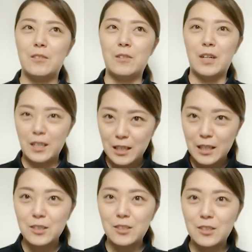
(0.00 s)
分かりや
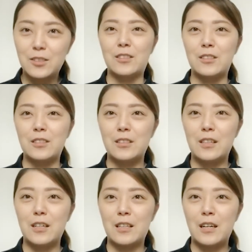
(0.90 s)
すく
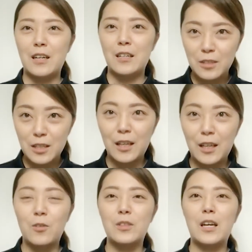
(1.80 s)
単語で
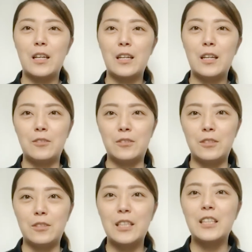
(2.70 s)
答えれる
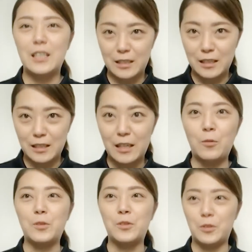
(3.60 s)
聞き方
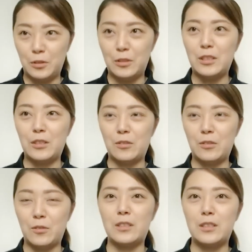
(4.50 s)
をするっていう
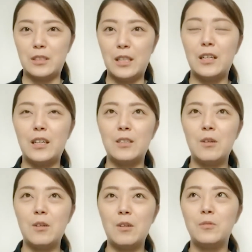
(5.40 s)
ところですね。あ
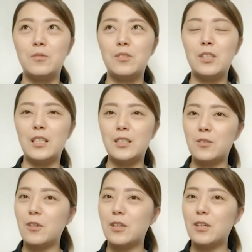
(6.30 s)
とはもう本当に
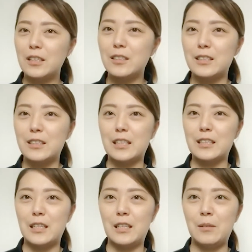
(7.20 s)
発語がなくなって
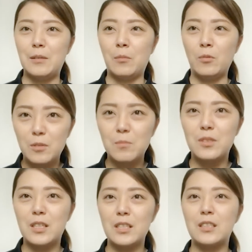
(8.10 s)
きたり本当に
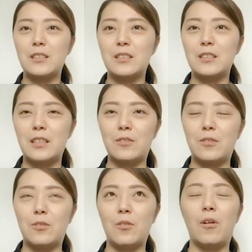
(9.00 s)
難しくなってく
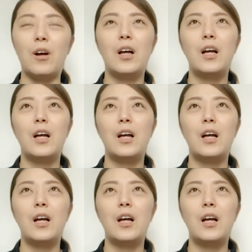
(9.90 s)
ると